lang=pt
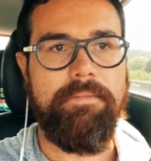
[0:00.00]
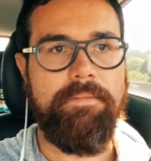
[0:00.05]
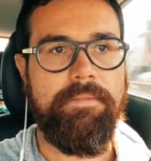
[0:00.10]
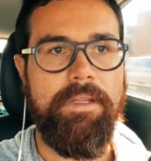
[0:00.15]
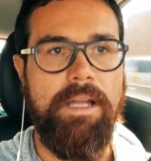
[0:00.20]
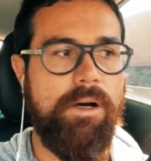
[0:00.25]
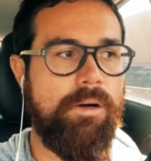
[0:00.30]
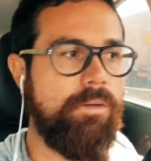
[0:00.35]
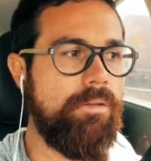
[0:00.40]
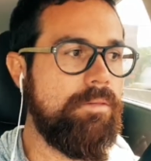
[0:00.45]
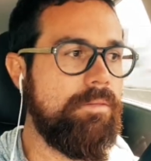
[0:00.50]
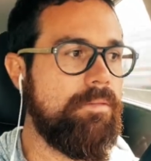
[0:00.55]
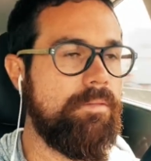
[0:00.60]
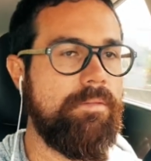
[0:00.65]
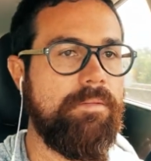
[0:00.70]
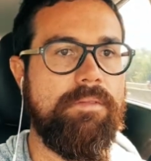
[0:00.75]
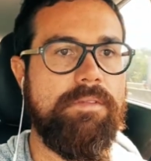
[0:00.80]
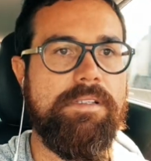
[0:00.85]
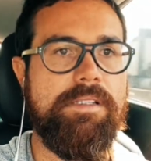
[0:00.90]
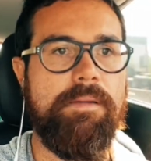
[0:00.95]
não.
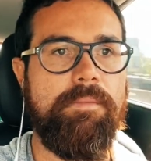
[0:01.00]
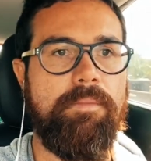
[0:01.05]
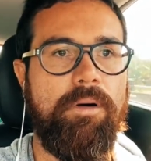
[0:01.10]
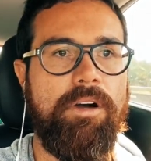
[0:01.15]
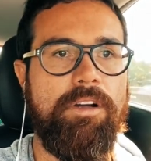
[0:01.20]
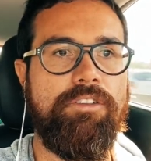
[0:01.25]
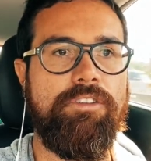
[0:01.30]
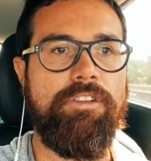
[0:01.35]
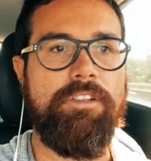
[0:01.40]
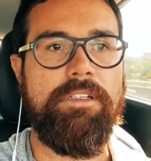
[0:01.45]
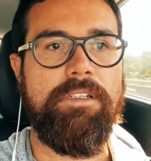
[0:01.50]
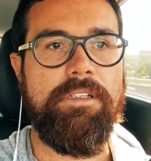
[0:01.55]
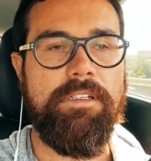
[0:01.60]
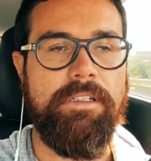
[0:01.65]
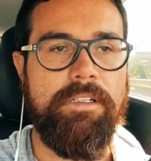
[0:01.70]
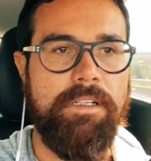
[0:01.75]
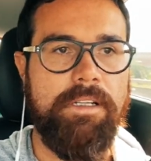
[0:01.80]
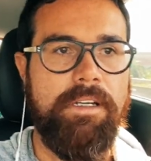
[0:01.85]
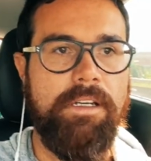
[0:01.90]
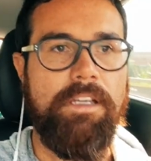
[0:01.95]
Você pode
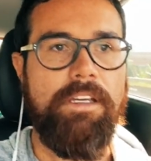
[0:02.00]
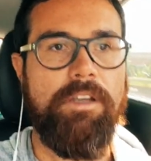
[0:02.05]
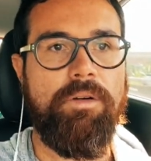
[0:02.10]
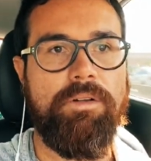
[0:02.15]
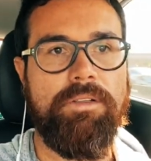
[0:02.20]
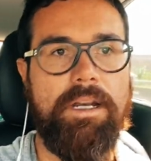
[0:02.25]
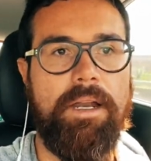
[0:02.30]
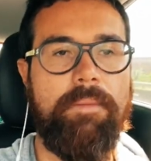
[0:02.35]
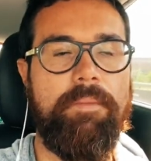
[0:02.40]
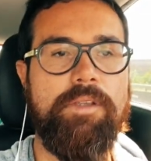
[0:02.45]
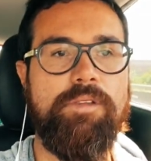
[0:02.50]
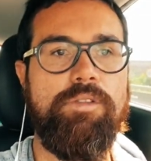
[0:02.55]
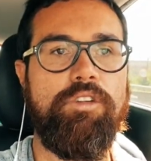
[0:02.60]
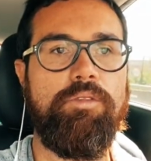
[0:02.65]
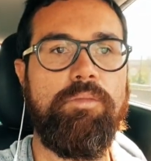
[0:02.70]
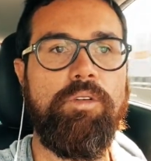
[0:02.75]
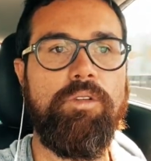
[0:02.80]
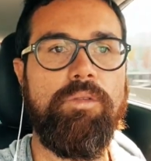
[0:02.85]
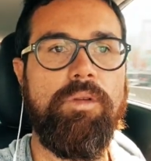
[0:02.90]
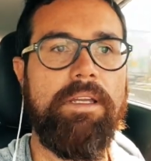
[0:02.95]
encontrar pessoas
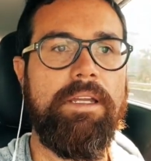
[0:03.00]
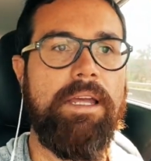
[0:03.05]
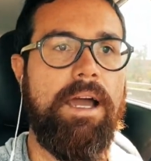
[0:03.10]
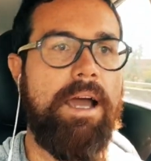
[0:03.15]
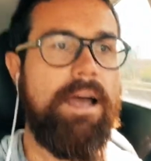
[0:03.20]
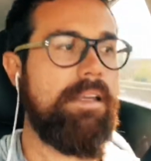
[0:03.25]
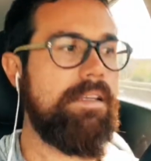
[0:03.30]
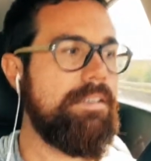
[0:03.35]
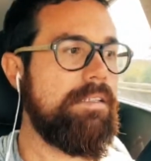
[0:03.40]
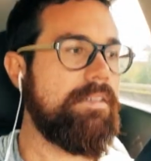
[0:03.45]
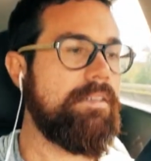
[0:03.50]
muito alinhadas.